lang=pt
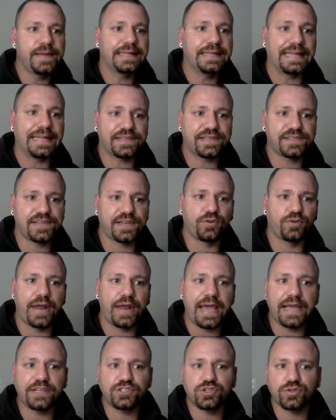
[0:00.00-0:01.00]
na
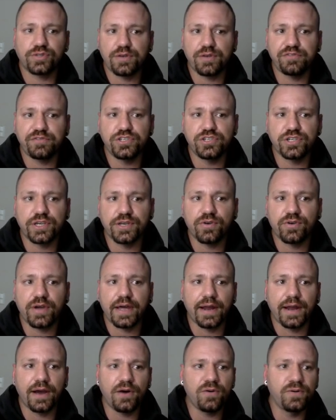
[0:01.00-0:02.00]
ZeroNet, que eu tenho vídeo aqui no
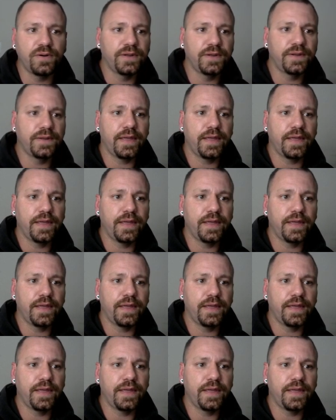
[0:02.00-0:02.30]
canal,